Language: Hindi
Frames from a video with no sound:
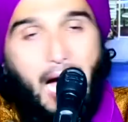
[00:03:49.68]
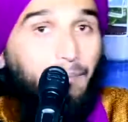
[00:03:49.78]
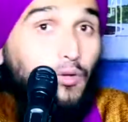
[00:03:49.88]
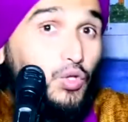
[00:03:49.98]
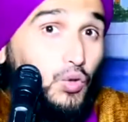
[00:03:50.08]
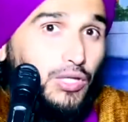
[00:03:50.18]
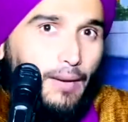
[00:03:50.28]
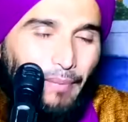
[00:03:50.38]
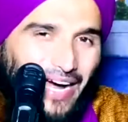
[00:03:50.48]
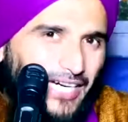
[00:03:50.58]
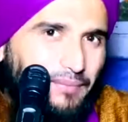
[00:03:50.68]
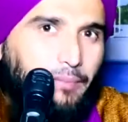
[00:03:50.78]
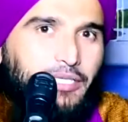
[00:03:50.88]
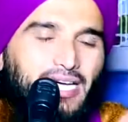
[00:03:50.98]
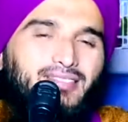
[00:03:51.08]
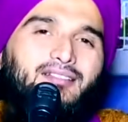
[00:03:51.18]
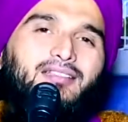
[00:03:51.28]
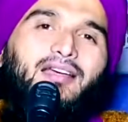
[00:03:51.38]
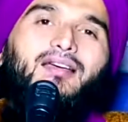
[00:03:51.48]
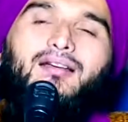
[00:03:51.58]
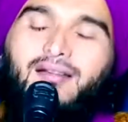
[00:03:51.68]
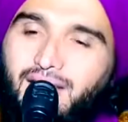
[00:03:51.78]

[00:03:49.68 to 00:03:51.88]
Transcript: आप खजूर के पैकेट भी भिजा सकते हैं